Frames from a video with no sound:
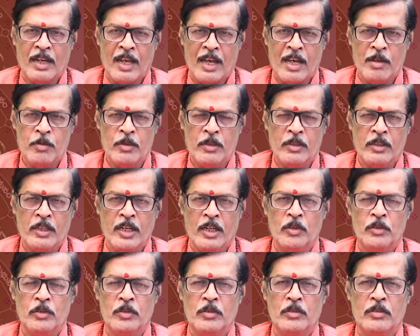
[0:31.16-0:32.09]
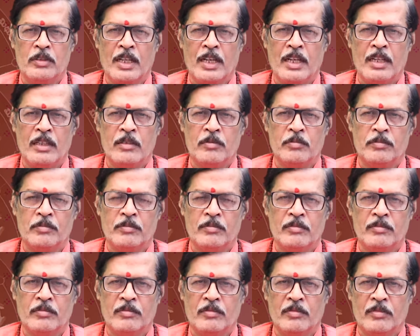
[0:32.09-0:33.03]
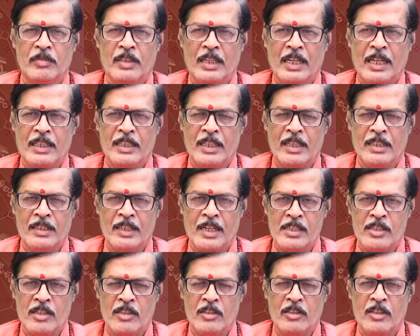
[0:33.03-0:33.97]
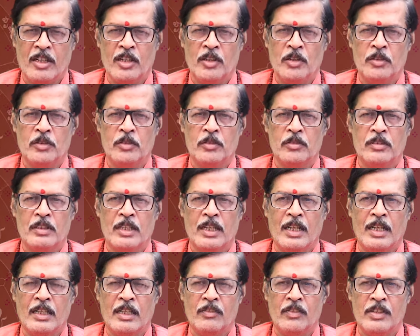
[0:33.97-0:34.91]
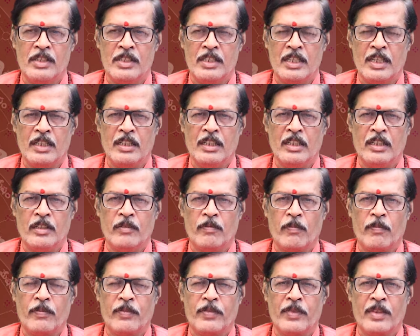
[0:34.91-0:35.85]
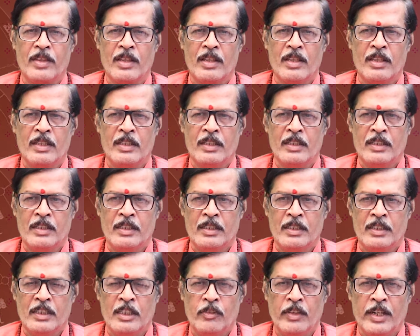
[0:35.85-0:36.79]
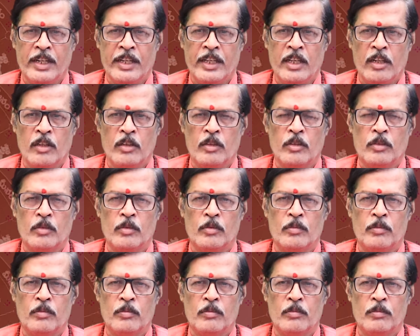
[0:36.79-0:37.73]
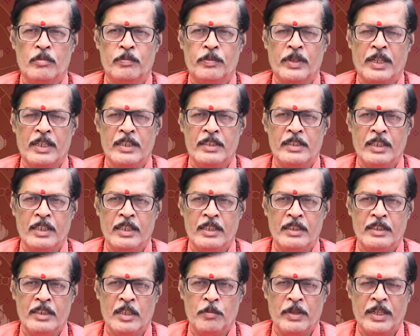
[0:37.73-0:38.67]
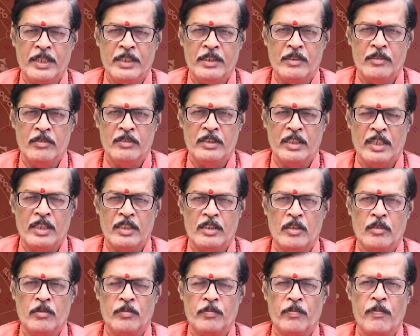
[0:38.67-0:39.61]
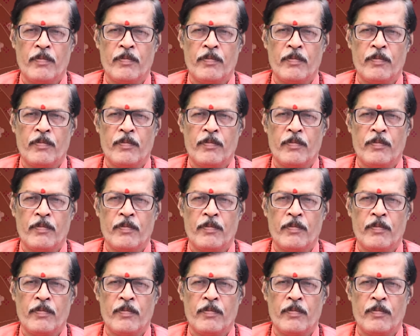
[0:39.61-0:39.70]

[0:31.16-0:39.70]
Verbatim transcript: లాభం కలుగుతుందా లేదా నష్టం కలుగుతుందా అన్న విషయాన్ని ఈ వీడియోలో పరిశీలించే ప్రయత్నం చేద్దాం